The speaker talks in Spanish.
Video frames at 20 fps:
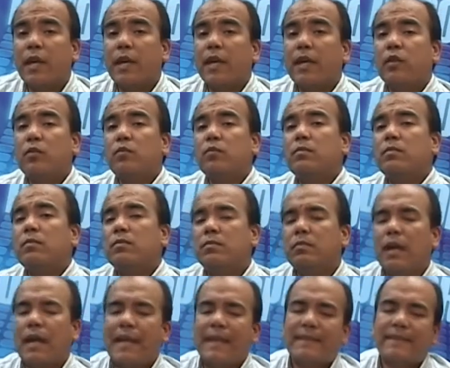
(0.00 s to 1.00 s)
y un
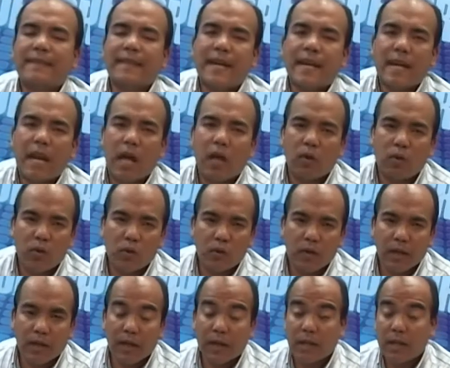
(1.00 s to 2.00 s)
entrenador
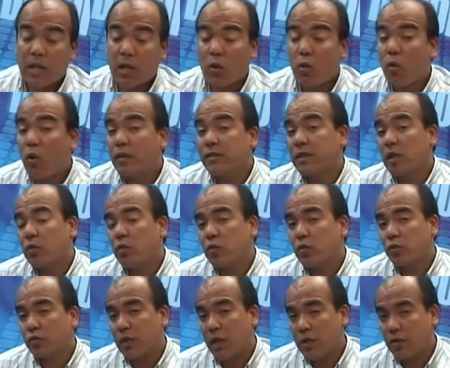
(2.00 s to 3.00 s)
que llegó hace
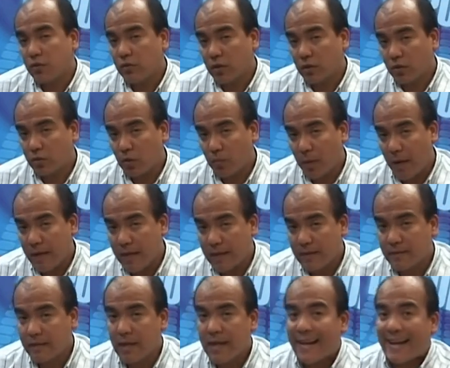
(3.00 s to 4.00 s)
algunos años a nuestro
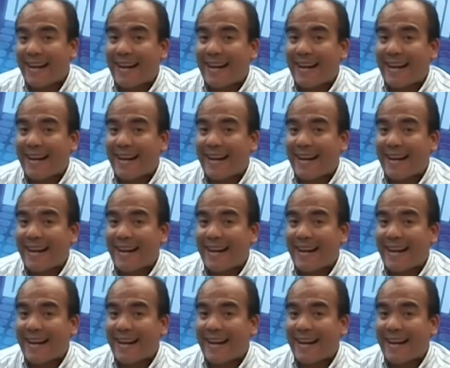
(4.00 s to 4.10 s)
país,